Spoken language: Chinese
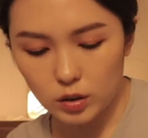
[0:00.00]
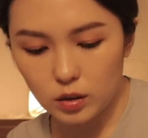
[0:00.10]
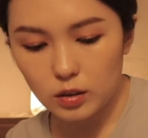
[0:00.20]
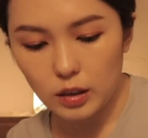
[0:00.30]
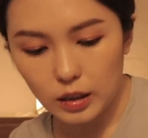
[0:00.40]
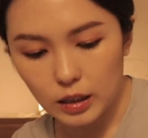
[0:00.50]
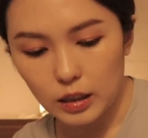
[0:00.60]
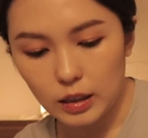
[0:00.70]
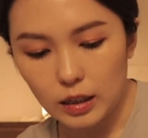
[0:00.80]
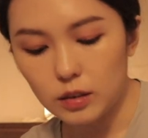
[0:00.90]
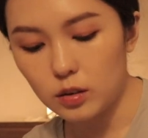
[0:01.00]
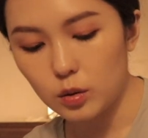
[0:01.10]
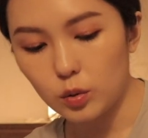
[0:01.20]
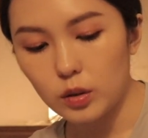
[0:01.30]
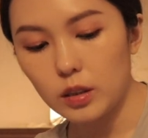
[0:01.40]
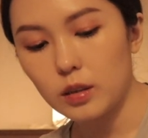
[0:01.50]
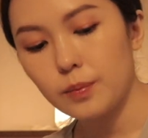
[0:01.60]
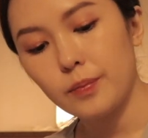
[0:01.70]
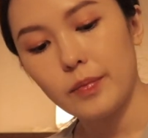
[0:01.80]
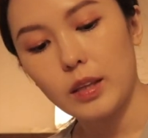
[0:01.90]
其实一刚开始
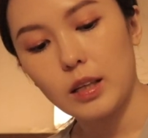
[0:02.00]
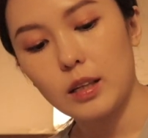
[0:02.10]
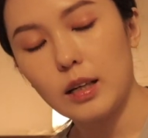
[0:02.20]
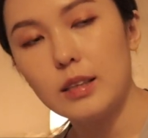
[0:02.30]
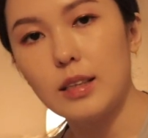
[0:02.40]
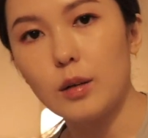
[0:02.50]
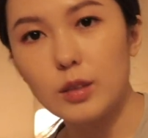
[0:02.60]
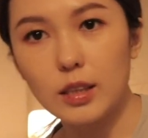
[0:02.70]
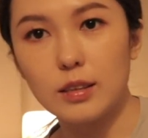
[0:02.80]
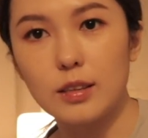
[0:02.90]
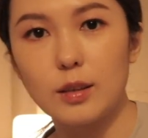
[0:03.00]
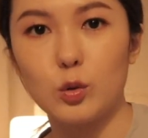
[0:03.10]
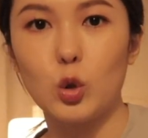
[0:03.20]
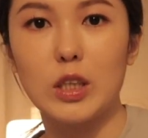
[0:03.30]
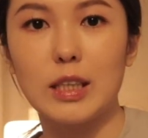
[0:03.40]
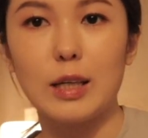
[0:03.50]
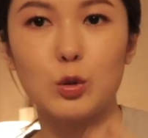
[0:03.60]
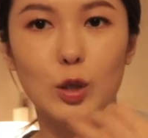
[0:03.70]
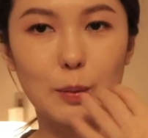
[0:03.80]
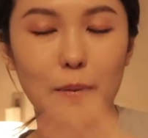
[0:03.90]
要认真对待
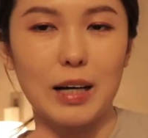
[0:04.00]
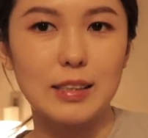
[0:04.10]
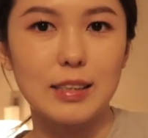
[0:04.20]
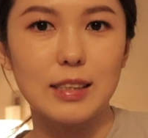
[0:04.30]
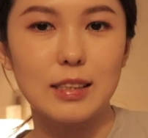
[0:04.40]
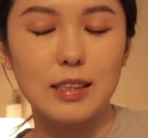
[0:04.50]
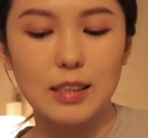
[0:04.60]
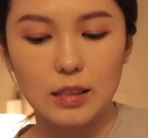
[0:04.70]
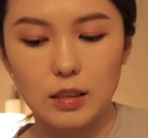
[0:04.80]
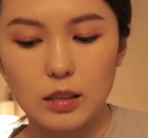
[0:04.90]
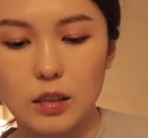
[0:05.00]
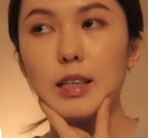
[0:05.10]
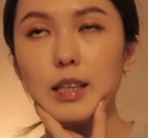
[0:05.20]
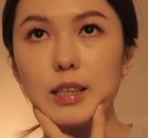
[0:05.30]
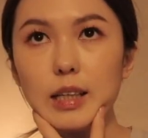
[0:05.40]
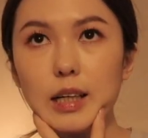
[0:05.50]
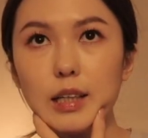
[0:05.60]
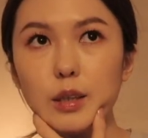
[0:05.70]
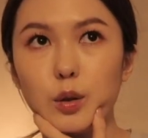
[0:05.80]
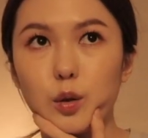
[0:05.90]
嘴巴这件事情，是应
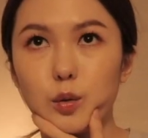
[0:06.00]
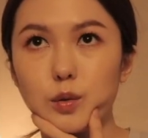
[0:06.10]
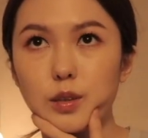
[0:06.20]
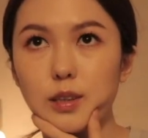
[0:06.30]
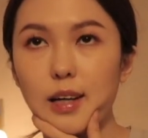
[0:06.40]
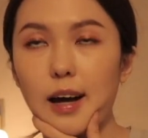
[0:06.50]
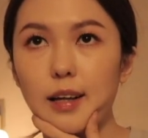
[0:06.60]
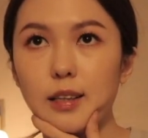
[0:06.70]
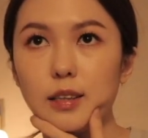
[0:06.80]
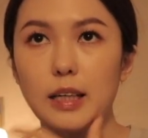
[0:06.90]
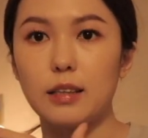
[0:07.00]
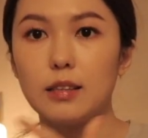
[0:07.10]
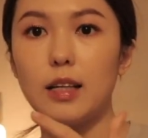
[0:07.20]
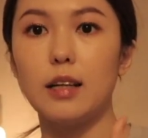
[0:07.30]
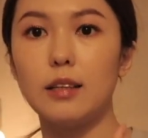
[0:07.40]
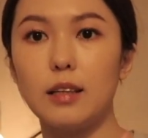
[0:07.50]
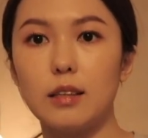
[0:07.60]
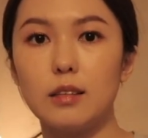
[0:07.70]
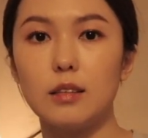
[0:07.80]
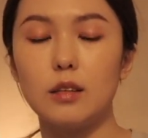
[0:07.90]
该有两三
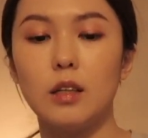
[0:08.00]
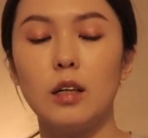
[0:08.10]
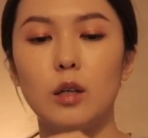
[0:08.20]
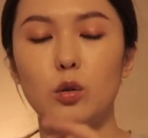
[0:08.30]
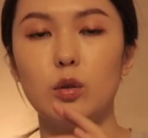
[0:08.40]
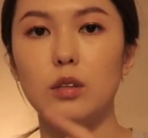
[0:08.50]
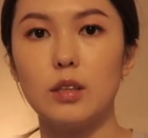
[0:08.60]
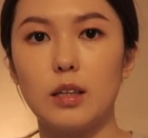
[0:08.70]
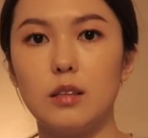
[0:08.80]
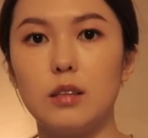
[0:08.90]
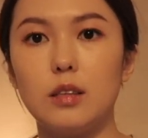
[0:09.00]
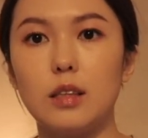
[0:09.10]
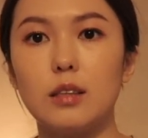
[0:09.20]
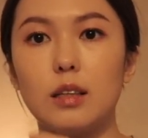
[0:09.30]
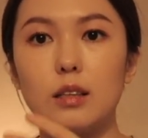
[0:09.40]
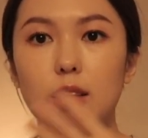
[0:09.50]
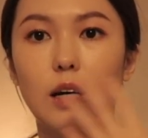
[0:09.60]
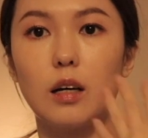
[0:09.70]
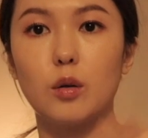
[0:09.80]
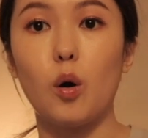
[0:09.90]
年了，就是长时间在
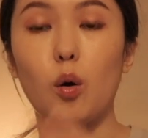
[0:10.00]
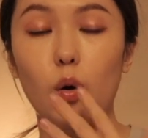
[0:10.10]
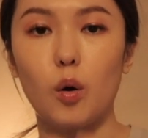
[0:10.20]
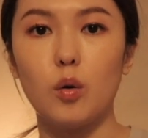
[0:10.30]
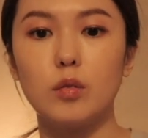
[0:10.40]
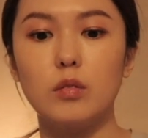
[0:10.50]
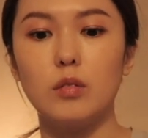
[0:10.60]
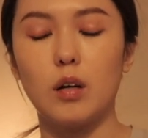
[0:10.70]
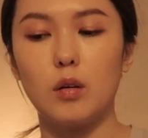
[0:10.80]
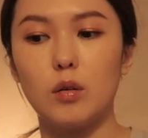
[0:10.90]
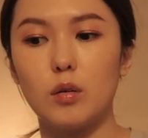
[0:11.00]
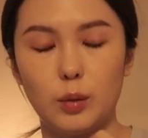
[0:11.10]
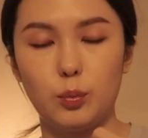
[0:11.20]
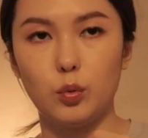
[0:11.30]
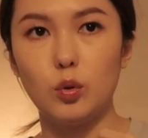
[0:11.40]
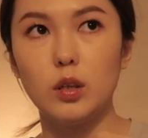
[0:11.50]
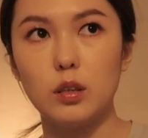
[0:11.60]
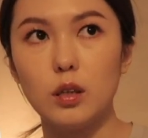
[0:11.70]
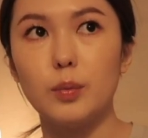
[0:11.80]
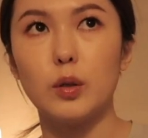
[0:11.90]
擦口红，然后不会
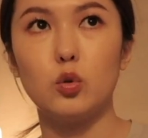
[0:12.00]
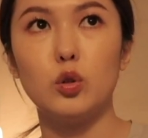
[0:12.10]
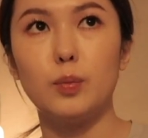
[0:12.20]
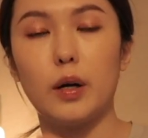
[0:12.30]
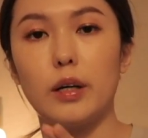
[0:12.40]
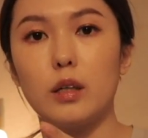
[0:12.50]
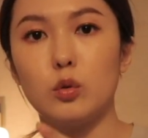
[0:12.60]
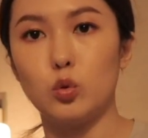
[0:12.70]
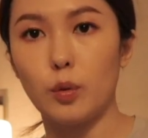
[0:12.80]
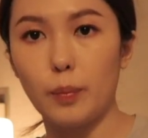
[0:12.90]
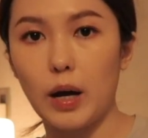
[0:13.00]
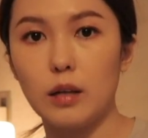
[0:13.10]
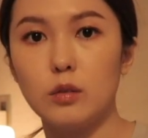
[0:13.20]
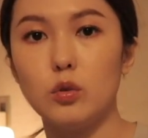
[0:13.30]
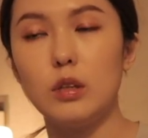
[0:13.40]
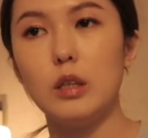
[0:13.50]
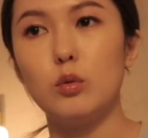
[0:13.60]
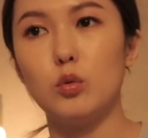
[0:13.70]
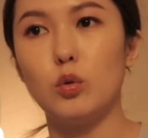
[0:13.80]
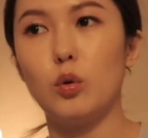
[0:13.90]
特别去保养嘴巴。就例
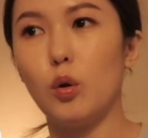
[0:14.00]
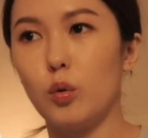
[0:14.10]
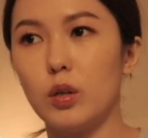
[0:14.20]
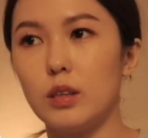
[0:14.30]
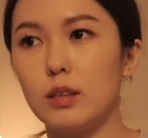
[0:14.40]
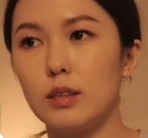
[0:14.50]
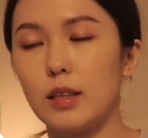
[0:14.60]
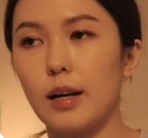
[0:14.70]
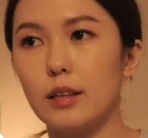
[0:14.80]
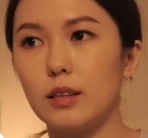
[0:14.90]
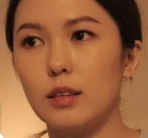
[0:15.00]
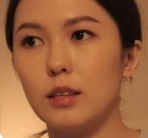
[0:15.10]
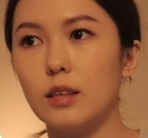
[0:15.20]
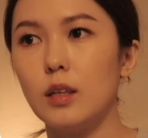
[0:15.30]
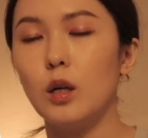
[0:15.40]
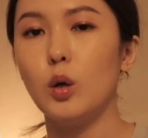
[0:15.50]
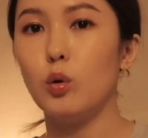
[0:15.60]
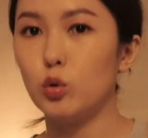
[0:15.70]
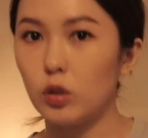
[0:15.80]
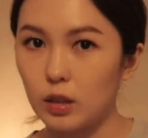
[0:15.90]
如说，哦，我可能擦个
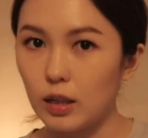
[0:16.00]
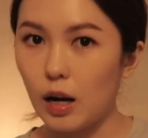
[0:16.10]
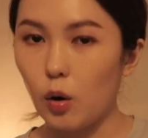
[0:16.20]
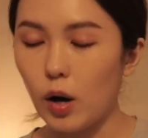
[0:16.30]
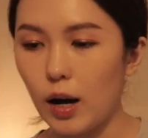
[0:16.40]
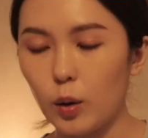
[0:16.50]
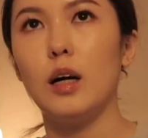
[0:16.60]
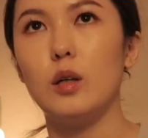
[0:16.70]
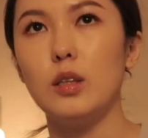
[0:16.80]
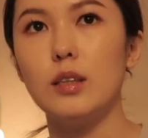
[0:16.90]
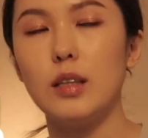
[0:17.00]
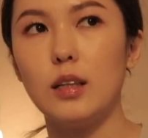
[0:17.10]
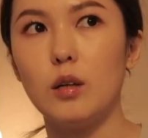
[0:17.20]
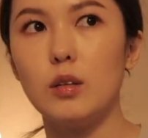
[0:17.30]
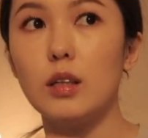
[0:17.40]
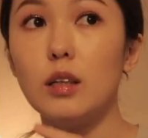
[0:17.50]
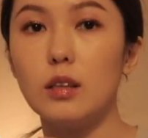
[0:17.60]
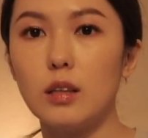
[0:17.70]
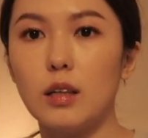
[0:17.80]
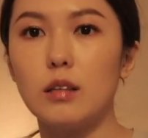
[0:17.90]
护唇膏啊，好像擦到第
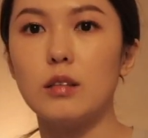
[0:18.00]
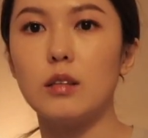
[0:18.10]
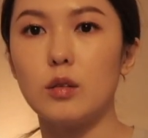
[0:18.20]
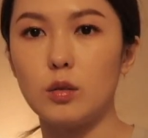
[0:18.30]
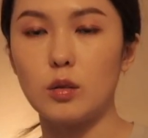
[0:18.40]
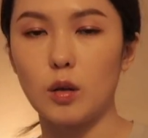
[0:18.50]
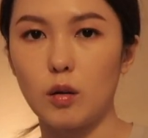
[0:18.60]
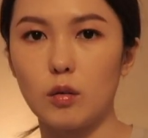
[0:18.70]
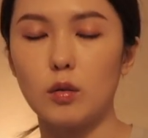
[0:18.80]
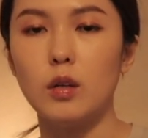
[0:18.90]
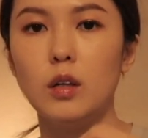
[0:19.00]
2年的时候，